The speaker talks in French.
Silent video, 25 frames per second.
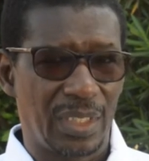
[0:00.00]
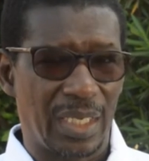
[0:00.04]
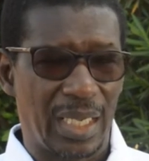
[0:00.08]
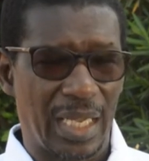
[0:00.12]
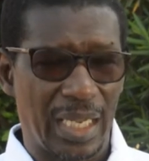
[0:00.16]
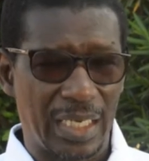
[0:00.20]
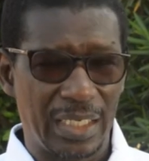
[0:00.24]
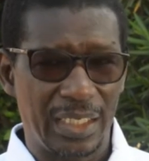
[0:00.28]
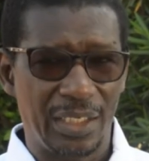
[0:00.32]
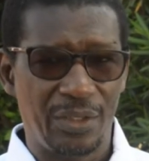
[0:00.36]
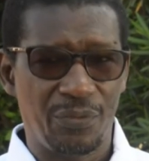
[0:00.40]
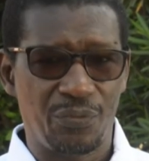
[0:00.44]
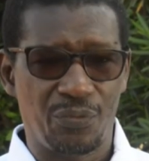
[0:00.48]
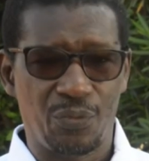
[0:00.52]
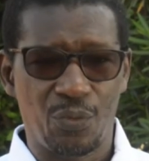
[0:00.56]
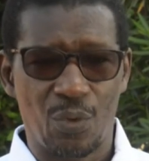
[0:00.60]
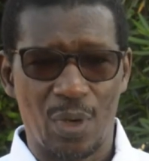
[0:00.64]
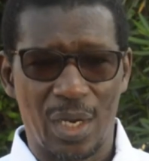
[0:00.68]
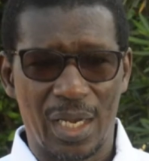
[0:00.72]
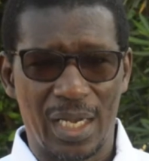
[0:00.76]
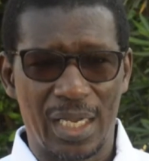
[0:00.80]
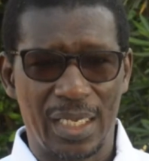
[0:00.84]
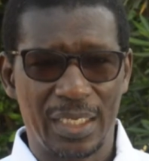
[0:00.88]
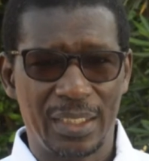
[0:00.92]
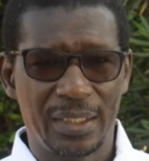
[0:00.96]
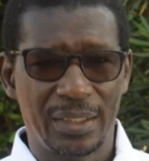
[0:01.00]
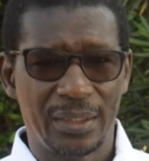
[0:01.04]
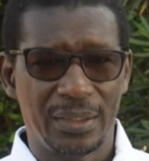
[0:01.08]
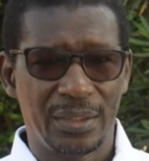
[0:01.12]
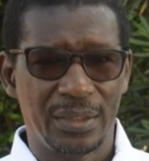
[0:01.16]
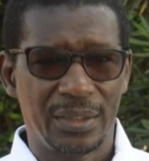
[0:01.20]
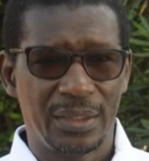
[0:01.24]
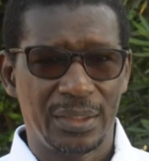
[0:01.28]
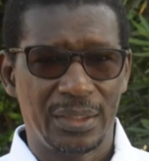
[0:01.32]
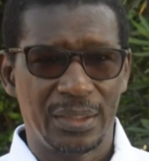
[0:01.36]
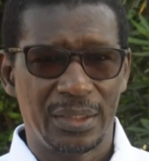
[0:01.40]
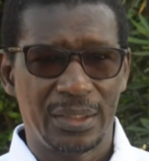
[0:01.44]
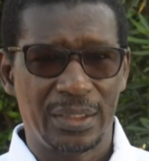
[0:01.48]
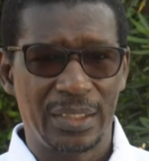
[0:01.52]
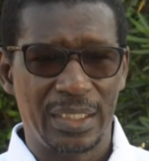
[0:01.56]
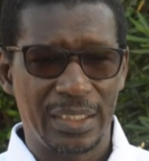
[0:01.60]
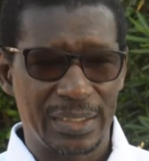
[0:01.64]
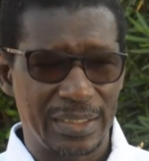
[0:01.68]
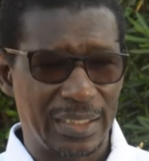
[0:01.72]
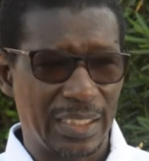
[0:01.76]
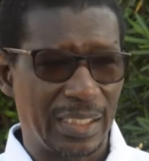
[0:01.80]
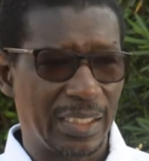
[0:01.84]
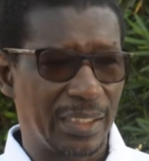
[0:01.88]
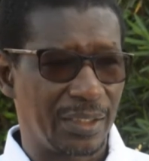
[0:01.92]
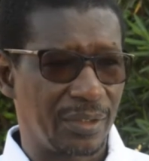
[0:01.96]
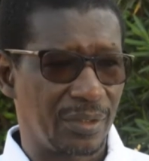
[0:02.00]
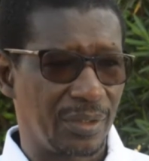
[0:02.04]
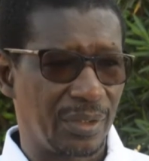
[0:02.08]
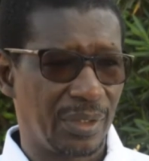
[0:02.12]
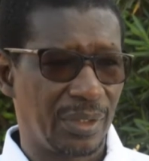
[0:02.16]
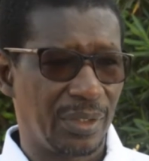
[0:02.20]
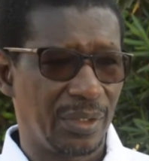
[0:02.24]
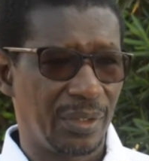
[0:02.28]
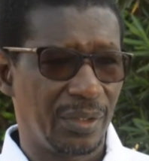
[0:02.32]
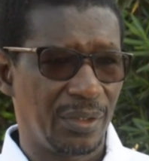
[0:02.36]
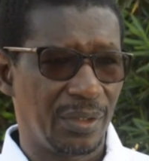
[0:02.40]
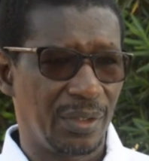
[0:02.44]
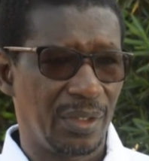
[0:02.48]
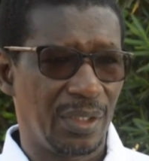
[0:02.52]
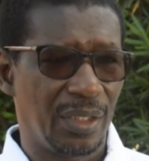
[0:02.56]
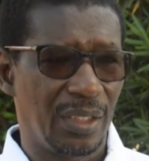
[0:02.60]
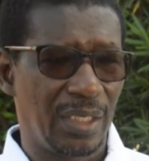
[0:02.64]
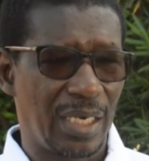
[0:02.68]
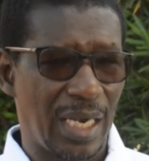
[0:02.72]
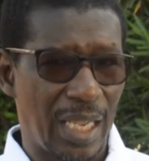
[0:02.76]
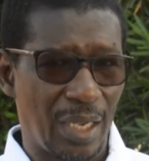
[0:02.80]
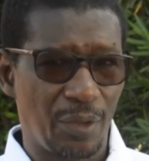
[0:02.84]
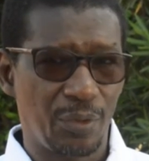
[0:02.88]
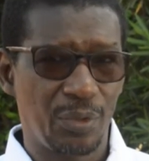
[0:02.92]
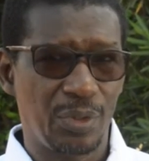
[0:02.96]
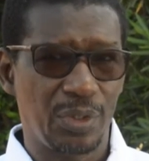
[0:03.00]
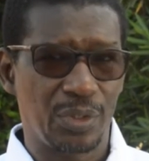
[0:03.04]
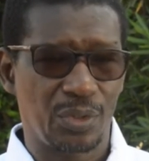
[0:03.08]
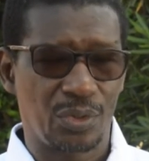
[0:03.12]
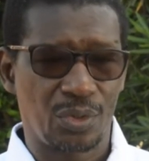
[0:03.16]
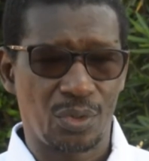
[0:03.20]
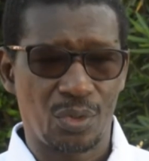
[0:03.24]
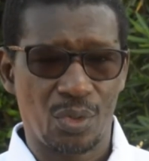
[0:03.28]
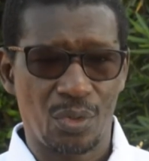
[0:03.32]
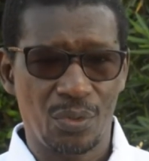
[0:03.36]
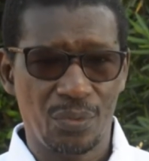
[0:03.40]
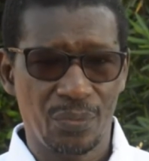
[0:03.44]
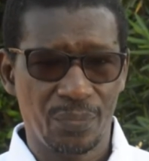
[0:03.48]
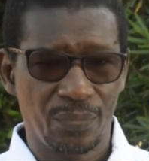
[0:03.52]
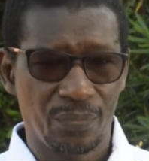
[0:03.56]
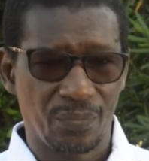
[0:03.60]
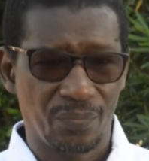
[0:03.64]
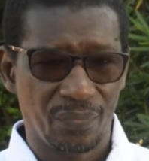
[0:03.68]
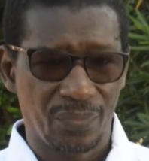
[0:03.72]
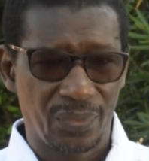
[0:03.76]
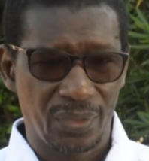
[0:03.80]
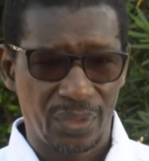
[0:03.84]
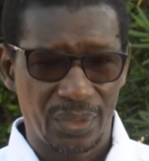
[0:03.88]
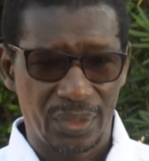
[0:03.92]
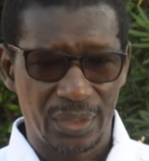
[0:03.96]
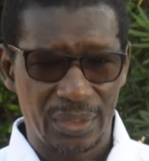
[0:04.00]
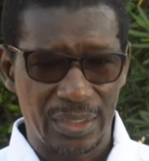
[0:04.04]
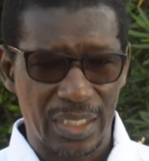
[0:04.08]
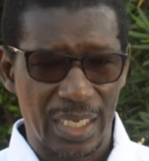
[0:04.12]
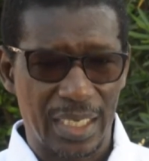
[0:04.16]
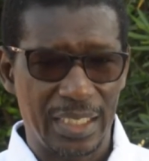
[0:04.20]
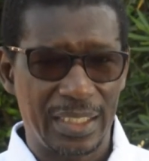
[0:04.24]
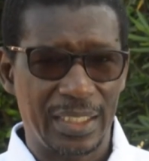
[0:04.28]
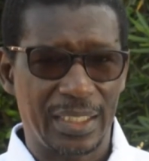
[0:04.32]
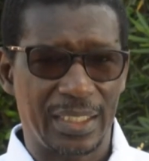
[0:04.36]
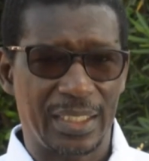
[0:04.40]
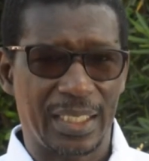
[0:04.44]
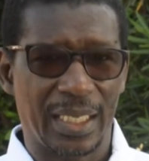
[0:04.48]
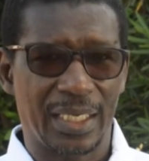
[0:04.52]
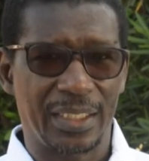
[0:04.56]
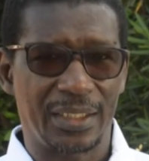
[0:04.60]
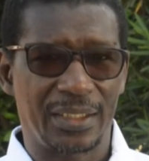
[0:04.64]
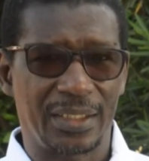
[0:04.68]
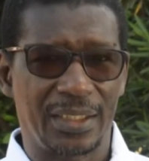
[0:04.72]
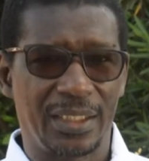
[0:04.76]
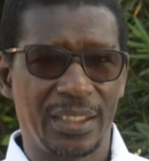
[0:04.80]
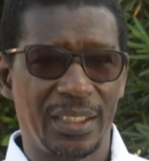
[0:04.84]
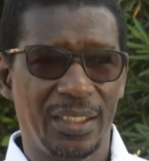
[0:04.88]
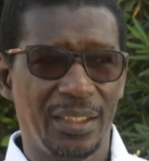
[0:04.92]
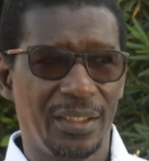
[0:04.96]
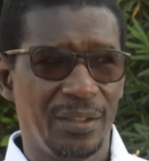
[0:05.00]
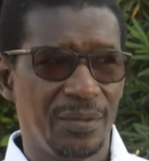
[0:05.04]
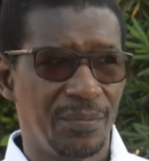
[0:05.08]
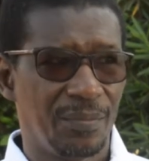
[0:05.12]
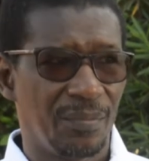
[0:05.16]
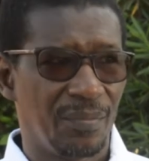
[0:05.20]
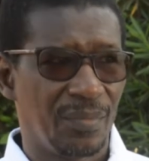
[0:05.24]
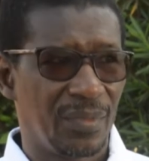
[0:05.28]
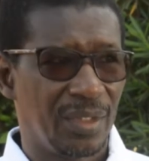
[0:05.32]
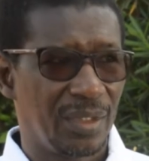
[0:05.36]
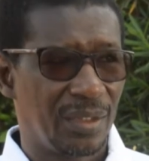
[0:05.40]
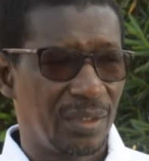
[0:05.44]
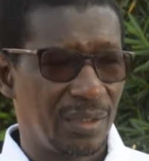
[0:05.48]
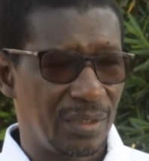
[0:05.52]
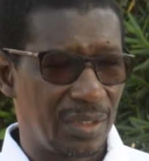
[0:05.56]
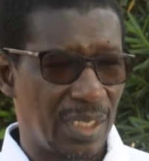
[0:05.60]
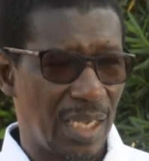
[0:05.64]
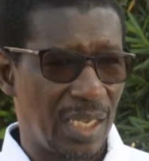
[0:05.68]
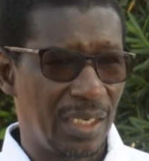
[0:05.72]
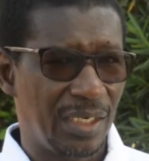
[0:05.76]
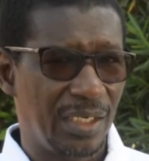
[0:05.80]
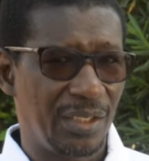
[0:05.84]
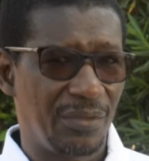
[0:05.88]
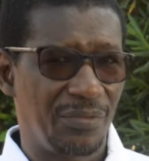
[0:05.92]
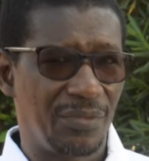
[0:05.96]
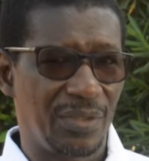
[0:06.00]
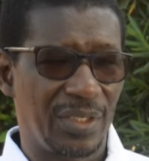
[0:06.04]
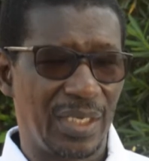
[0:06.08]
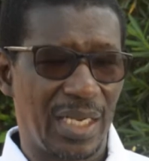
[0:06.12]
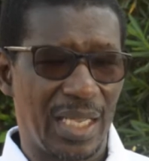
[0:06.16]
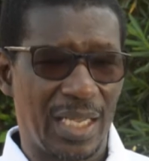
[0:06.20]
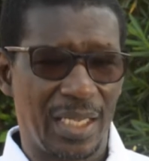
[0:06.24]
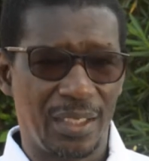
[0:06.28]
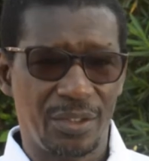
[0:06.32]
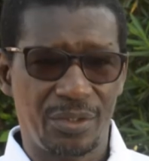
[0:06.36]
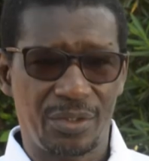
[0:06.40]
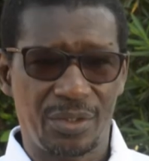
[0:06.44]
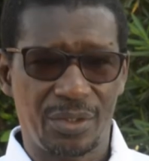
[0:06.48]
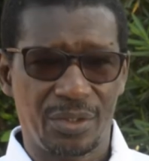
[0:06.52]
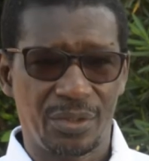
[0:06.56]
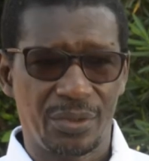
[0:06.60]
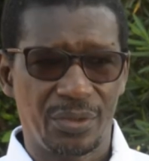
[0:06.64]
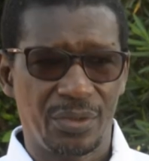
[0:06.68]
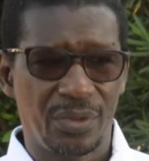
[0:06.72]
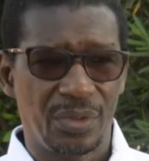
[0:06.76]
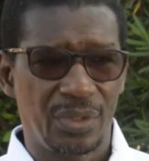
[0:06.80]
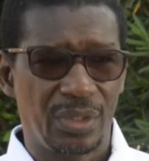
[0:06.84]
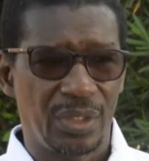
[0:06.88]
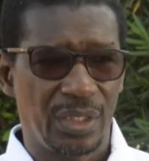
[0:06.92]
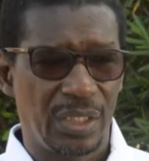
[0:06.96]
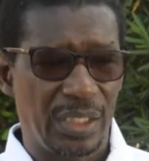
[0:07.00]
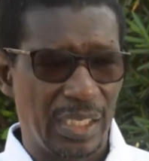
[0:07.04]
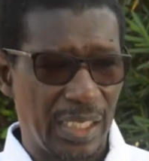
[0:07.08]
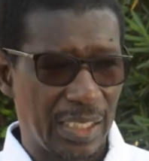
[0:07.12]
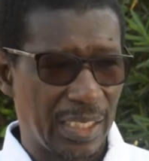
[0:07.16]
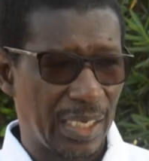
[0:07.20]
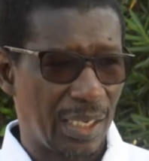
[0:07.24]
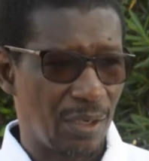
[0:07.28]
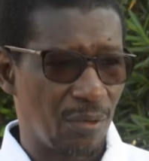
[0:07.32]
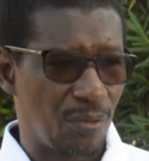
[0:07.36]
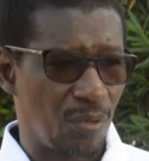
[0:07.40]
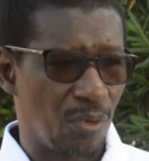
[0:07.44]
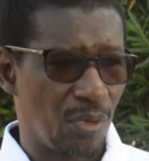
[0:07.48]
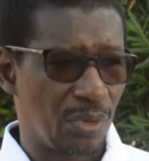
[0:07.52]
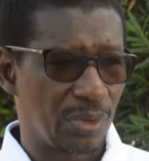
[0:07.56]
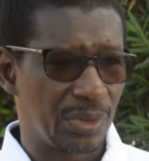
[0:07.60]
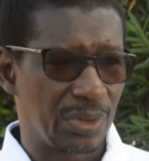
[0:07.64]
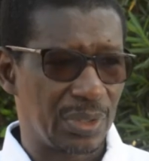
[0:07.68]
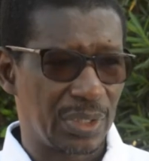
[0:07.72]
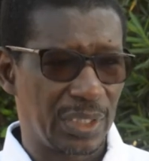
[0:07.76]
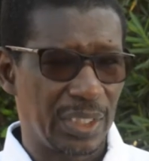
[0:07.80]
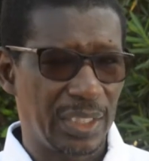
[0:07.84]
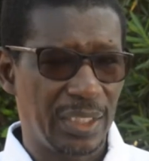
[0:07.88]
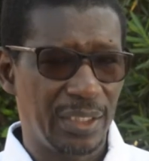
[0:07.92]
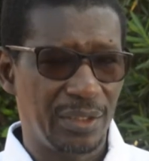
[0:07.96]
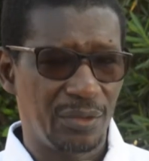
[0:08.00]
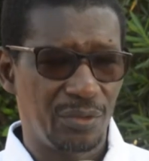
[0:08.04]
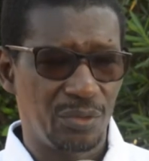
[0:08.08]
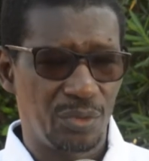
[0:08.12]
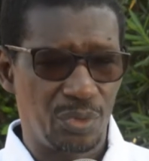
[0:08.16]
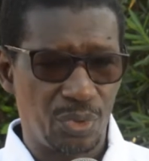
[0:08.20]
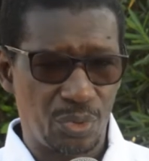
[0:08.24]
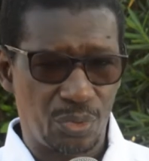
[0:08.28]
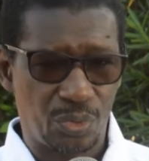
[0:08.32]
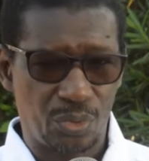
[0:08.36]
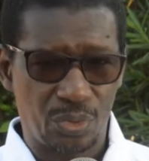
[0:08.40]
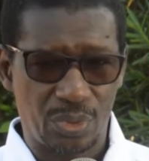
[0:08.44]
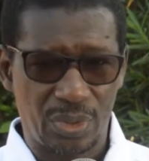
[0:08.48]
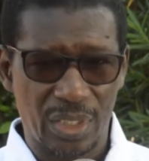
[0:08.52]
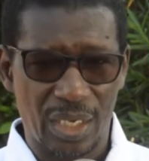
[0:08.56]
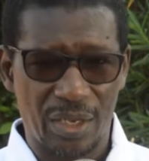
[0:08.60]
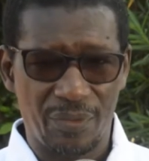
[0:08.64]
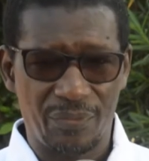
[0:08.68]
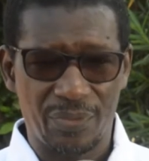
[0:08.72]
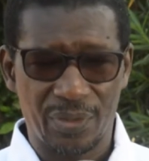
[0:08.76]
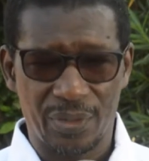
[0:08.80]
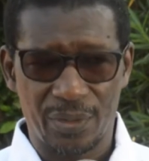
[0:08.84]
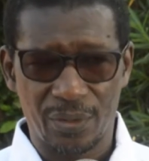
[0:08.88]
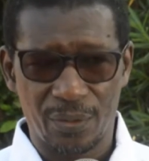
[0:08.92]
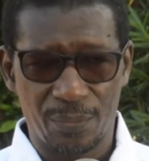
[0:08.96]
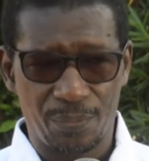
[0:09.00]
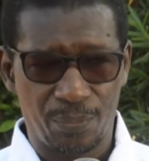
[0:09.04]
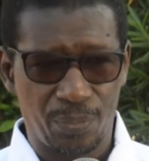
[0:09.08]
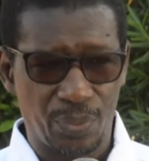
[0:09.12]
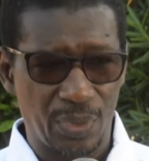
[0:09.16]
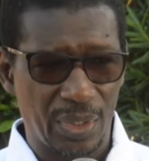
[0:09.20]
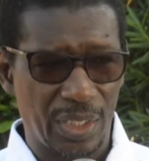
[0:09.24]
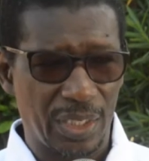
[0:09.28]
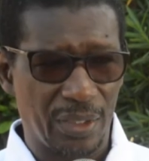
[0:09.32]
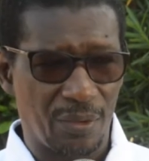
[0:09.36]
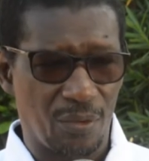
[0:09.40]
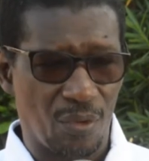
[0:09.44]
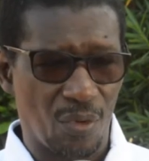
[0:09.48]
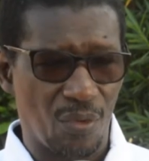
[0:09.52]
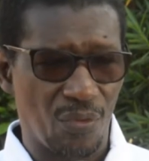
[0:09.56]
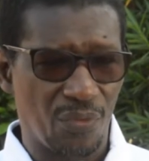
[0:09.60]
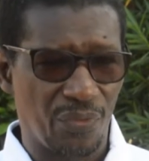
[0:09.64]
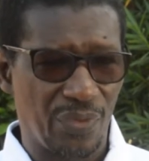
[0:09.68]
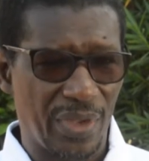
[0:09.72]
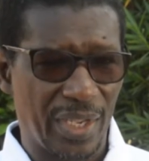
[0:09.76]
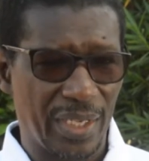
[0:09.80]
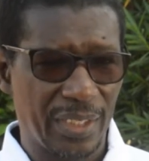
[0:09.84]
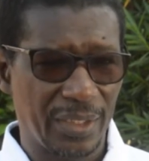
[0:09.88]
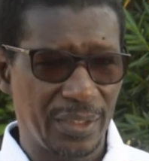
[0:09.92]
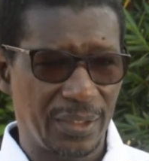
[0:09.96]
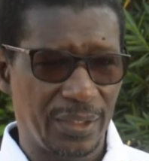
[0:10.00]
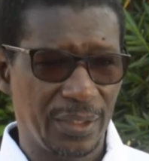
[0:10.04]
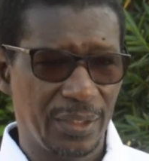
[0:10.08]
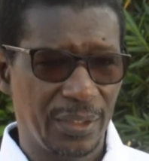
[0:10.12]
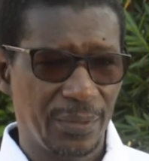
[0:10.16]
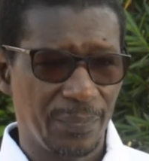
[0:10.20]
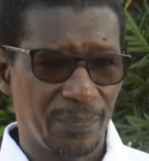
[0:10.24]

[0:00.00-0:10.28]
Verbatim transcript: Aller voir les électeurs là où ils sont, dans les quartiers, dans les villages, les rencontrer, discuter avec eux pour les convaincre